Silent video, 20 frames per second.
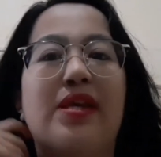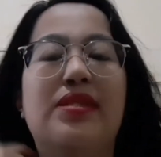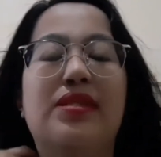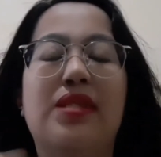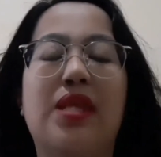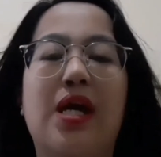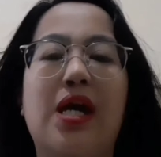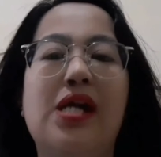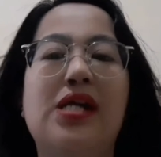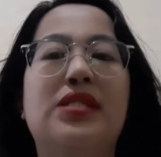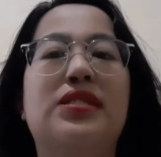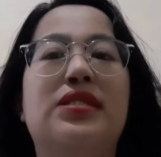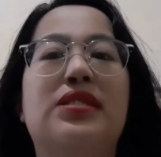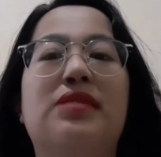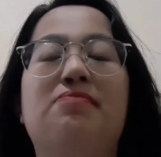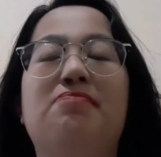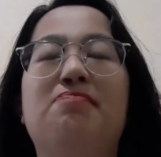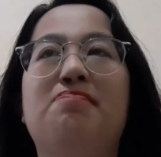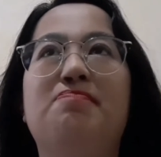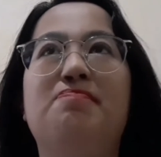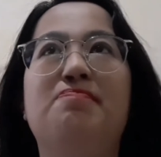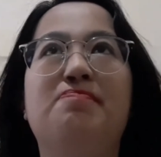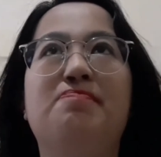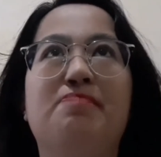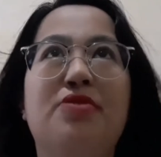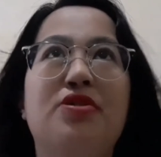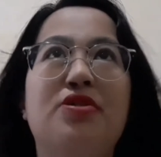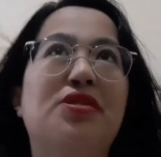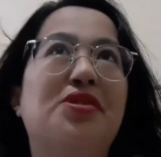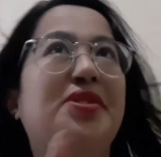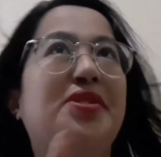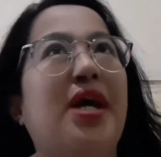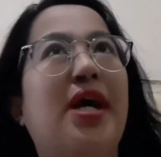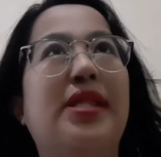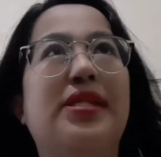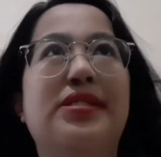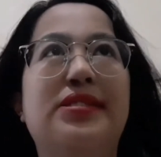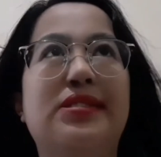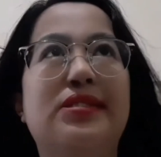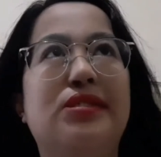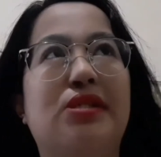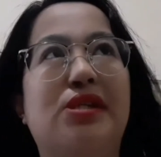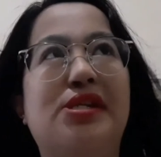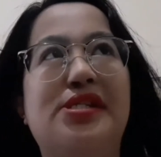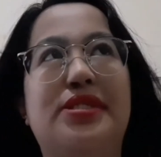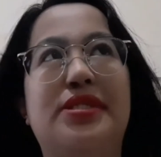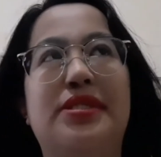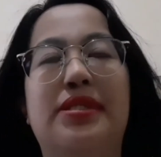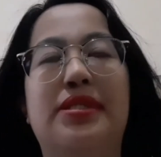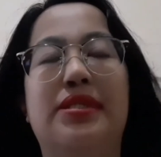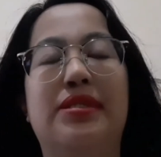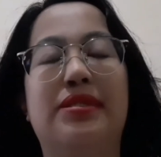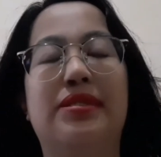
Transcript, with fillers: Traits, personality traits